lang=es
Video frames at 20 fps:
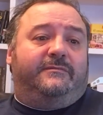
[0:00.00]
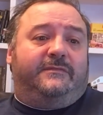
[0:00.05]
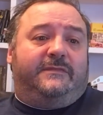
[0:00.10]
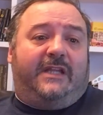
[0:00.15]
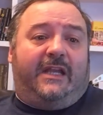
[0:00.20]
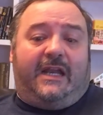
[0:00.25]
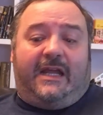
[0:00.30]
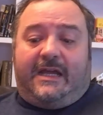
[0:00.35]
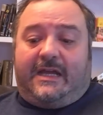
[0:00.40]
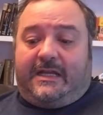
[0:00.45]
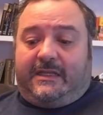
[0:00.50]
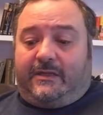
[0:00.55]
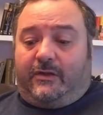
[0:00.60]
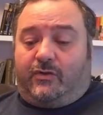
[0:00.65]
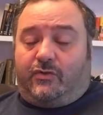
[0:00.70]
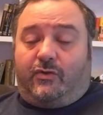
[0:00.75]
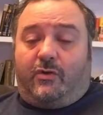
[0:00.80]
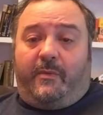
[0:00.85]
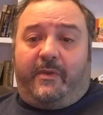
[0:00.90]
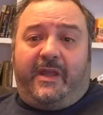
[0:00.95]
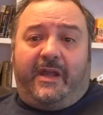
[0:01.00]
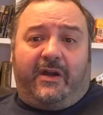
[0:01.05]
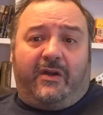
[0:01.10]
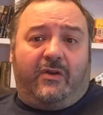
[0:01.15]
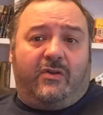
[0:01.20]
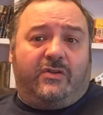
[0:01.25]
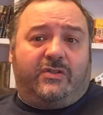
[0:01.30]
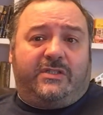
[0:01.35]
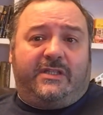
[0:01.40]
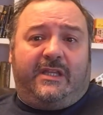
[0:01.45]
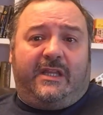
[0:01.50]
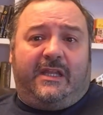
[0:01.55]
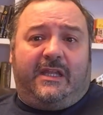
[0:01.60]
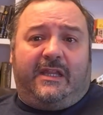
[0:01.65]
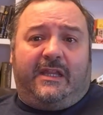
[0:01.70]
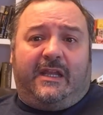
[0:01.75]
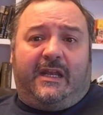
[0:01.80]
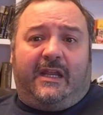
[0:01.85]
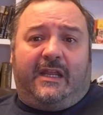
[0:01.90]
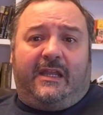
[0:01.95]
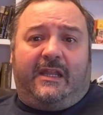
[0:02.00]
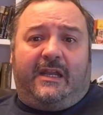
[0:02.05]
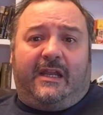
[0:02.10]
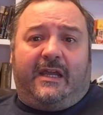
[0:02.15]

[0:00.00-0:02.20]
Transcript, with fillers: de, los gobiernos y de,